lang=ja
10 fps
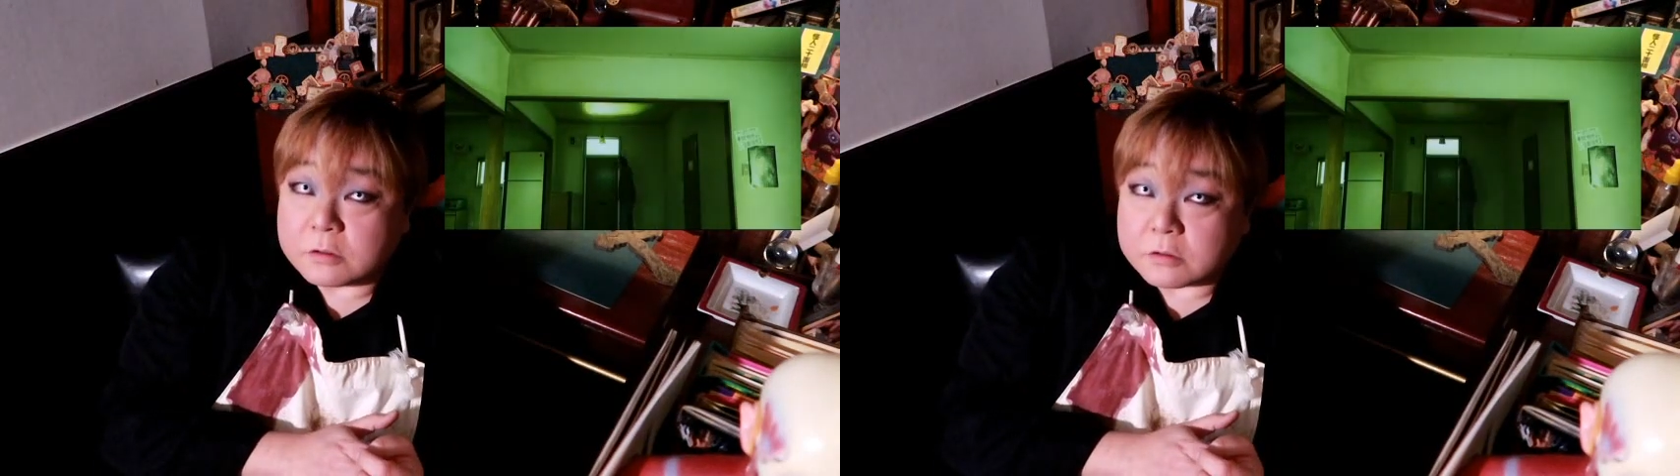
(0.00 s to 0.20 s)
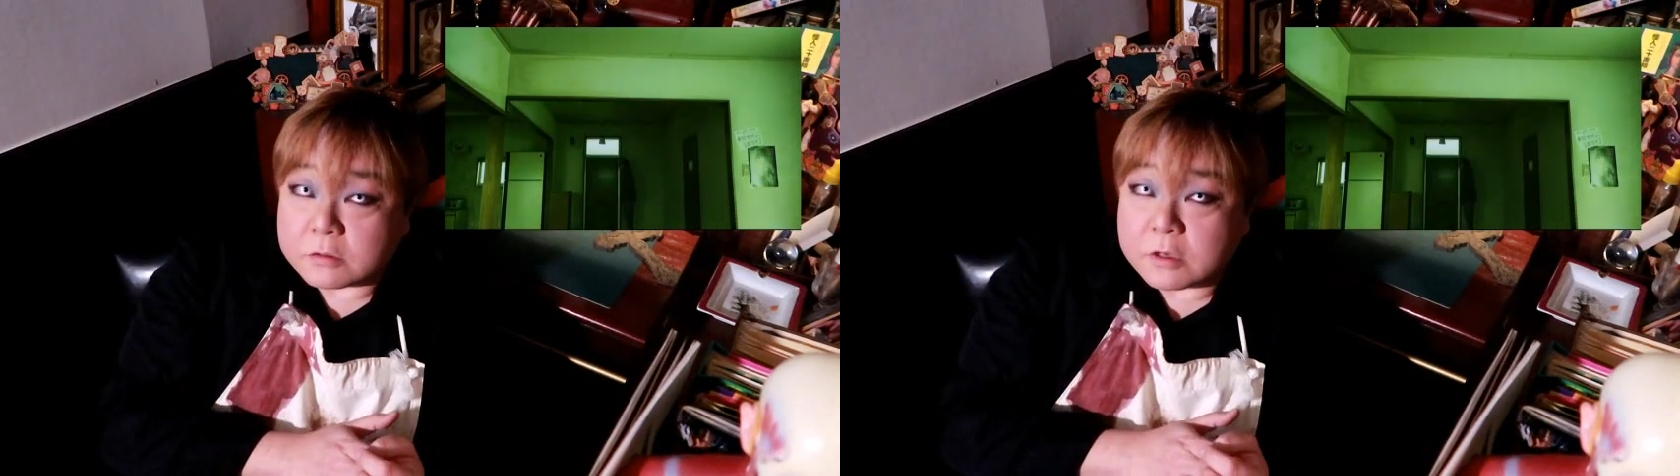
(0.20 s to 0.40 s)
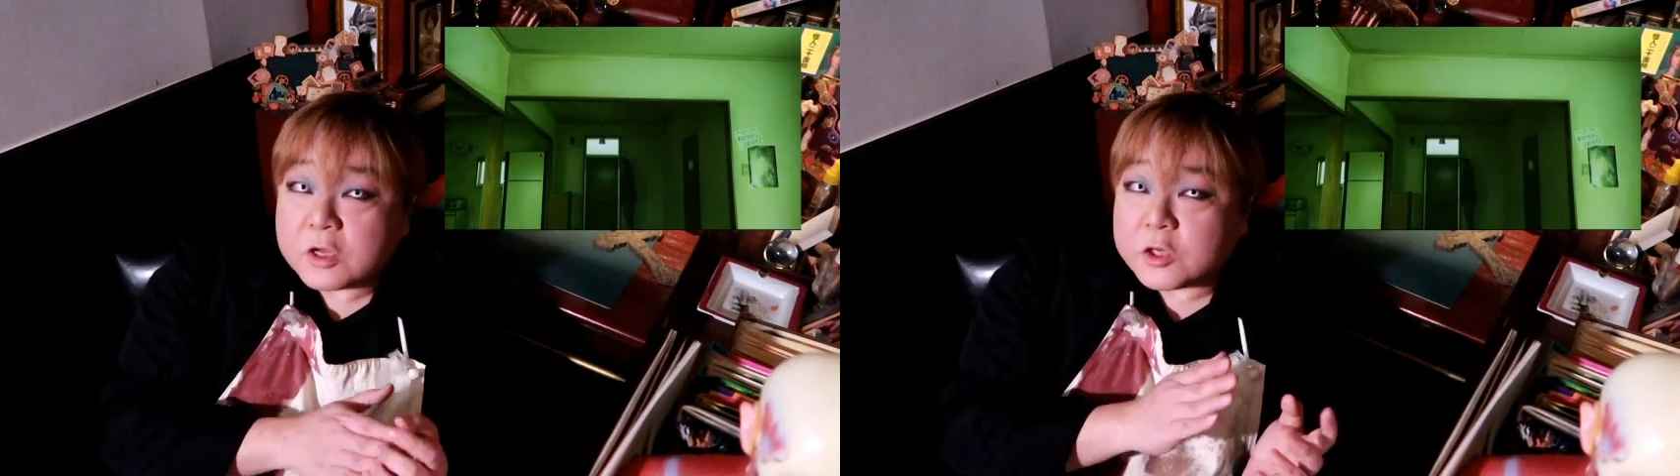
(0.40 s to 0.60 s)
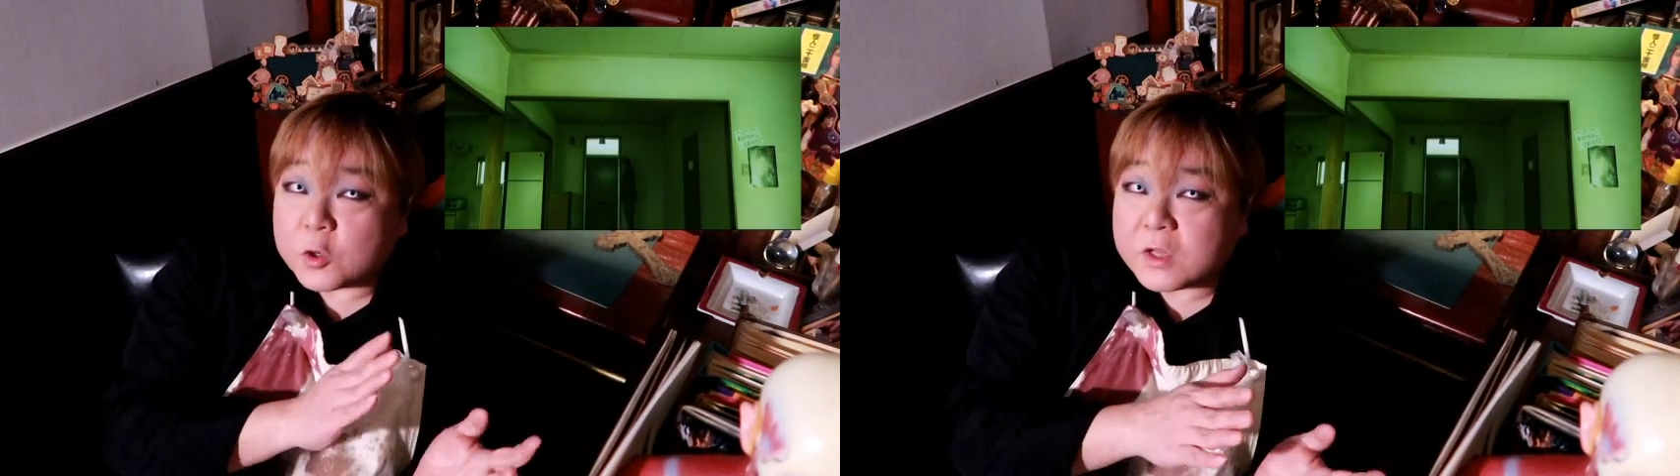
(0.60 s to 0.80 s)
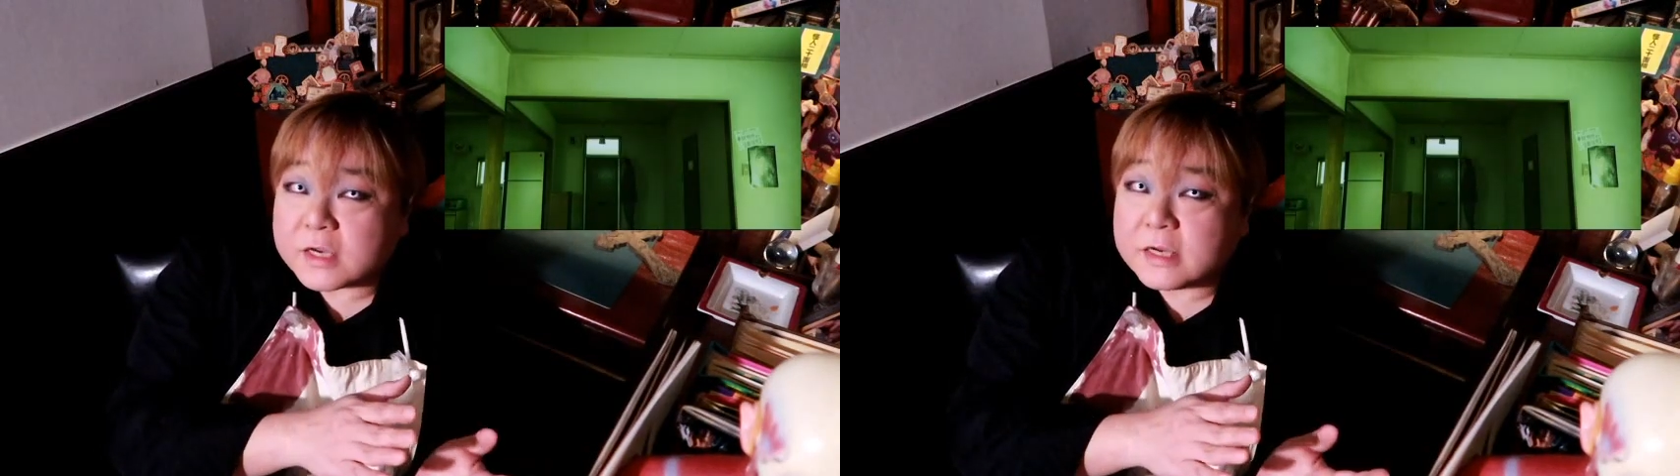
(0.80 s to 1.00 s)
うん、
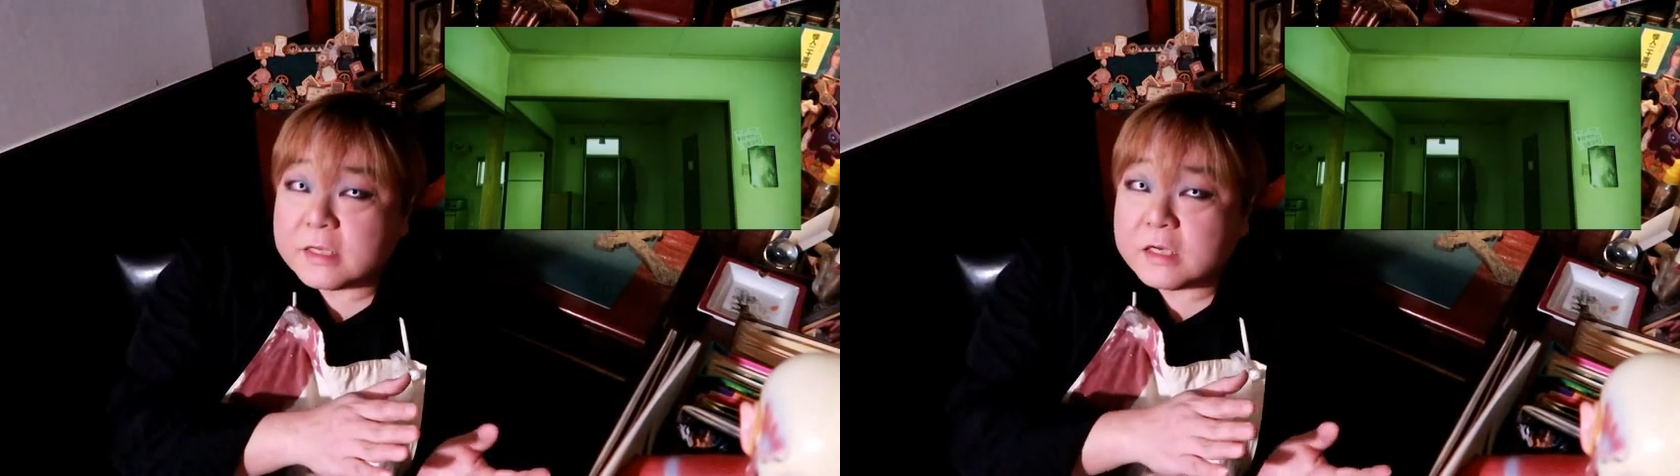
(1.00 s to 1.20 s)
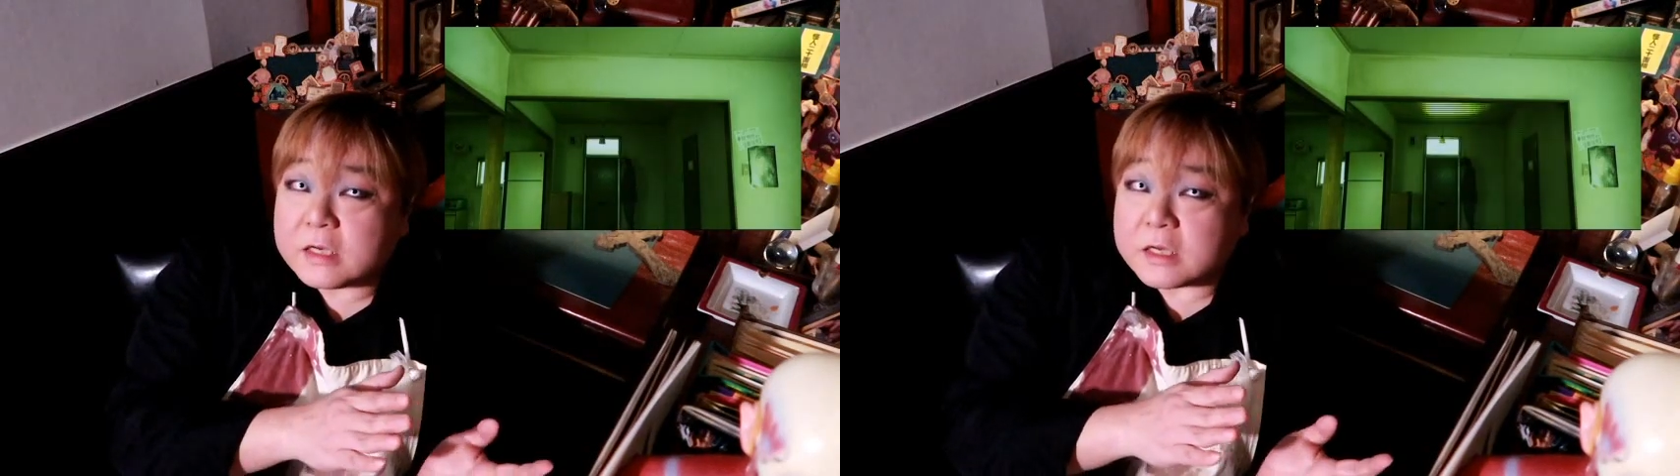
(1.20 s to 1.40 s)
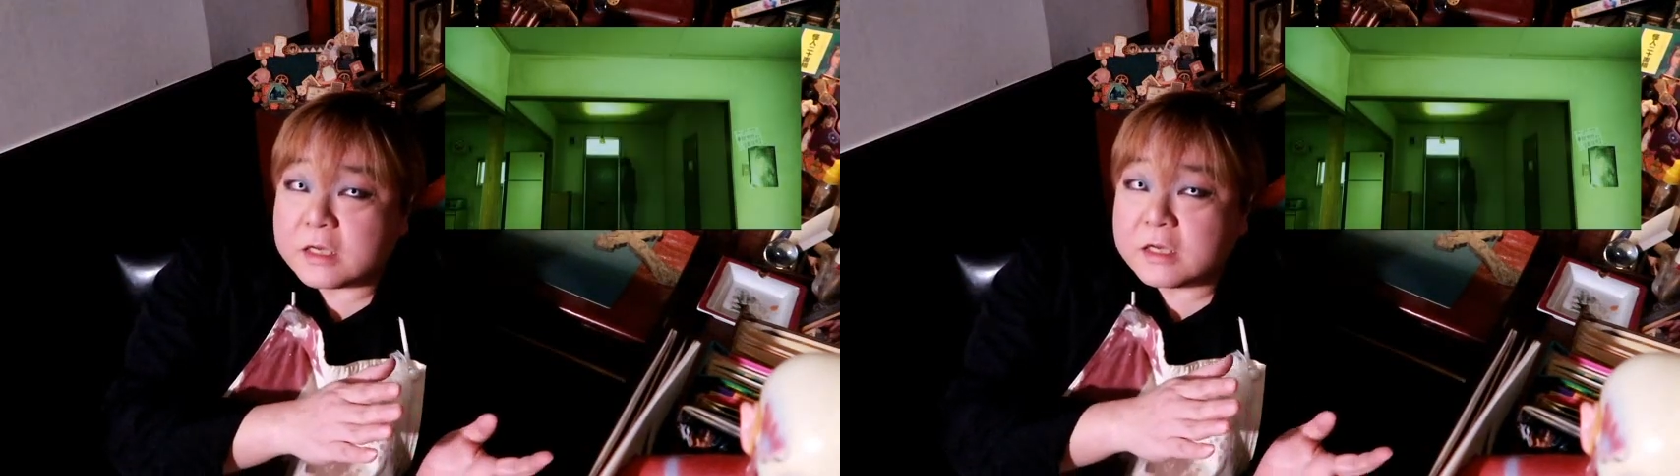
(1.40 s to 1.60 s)
夜中に